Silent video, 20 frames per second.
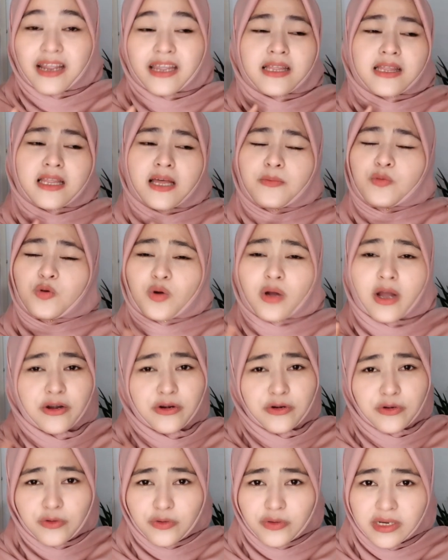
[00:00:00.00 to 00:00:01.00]
kita buka
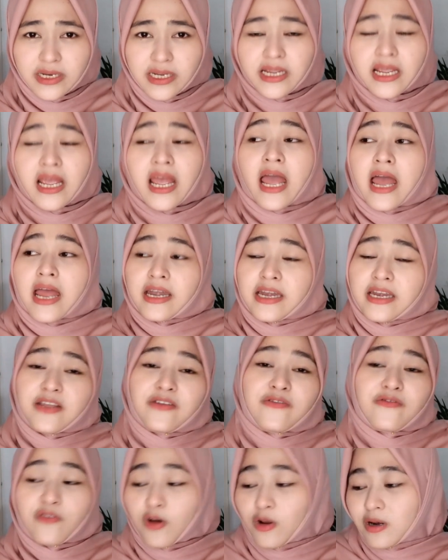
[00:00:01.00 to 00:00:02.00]
dulu nih
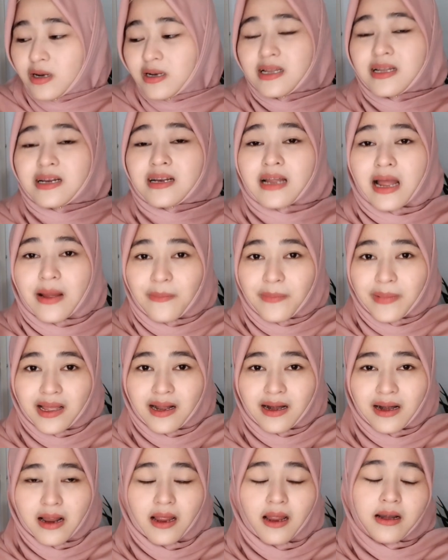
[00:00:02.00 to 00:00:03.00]
di folder
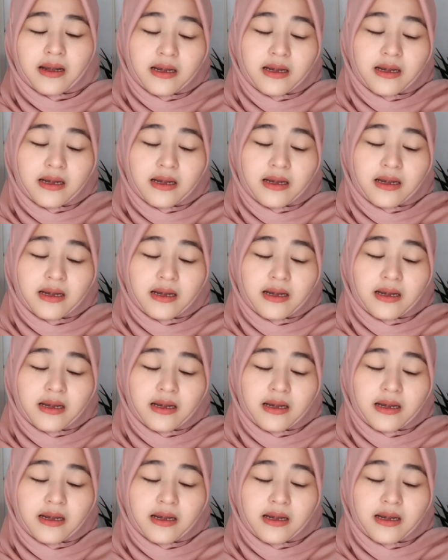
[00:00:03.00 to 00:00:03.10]
kamera.